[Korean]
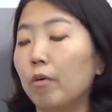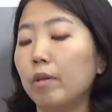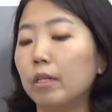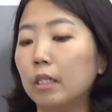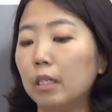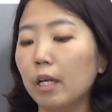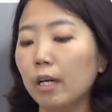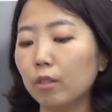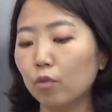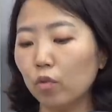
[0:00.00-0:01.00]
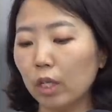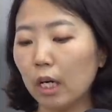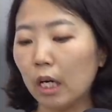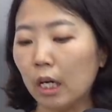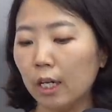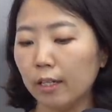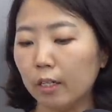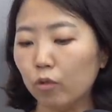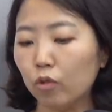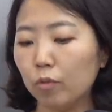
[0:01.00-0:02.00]
왜냐 음. 그때 가서 우리가
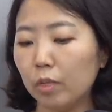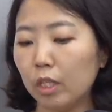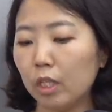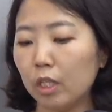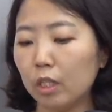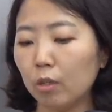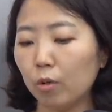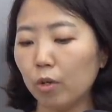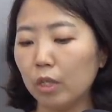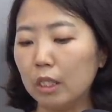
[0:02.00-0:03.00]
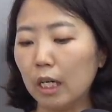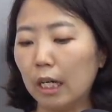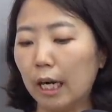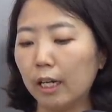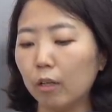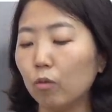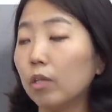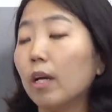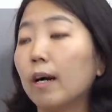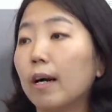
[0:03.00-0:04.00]
기준금리 전혀 인상을 안 하고
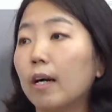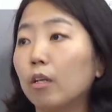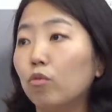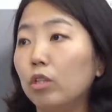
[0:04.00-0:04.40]
있다가 음, 음.